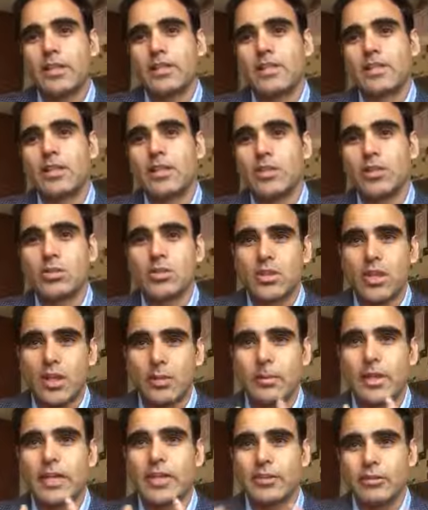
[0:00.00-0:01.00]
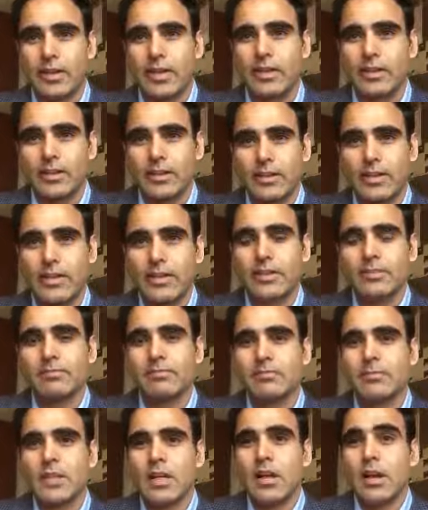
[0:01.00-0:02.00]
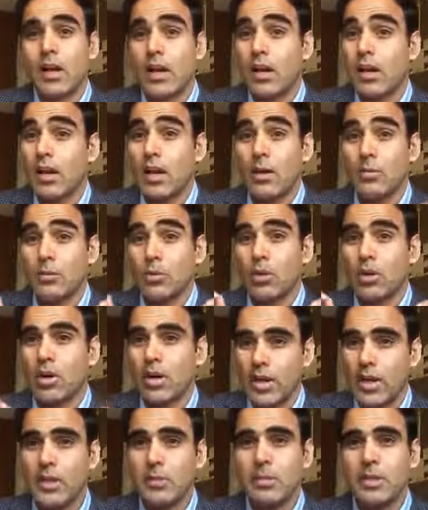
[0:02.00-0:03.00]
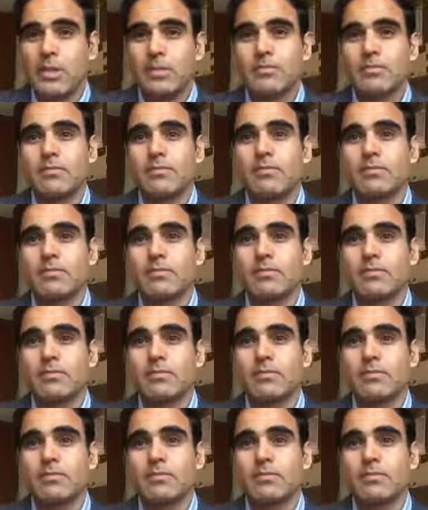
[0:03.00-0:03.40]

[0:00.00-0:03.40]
सेल्स हिंदुस्तान में एक्टिवेट कर दिए हैं अगर आपको कहीं भी